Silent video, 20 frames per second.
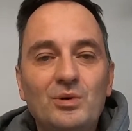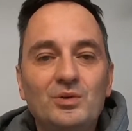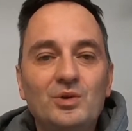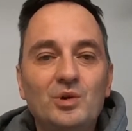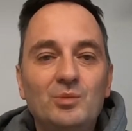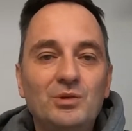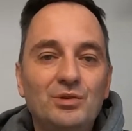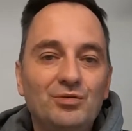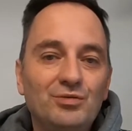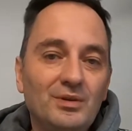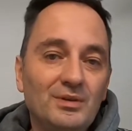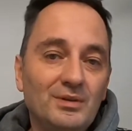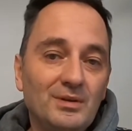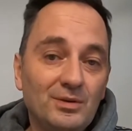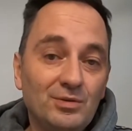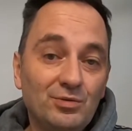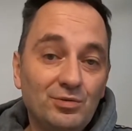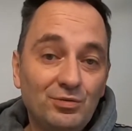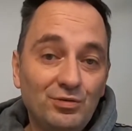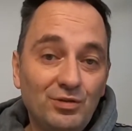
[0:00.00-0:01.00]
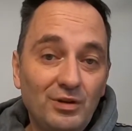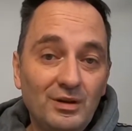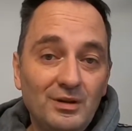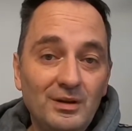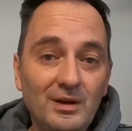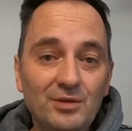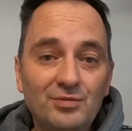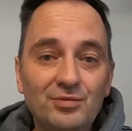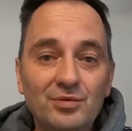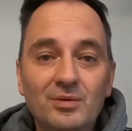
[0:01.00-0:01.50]
to mieszanka trzech,
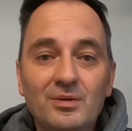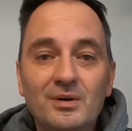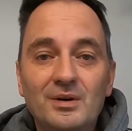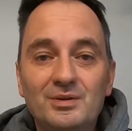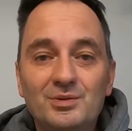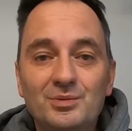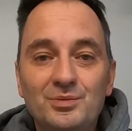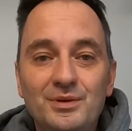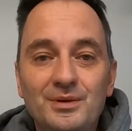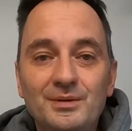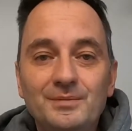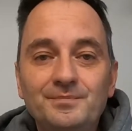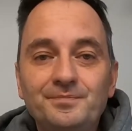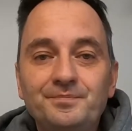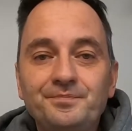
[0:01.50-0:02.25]
jak się okazuje.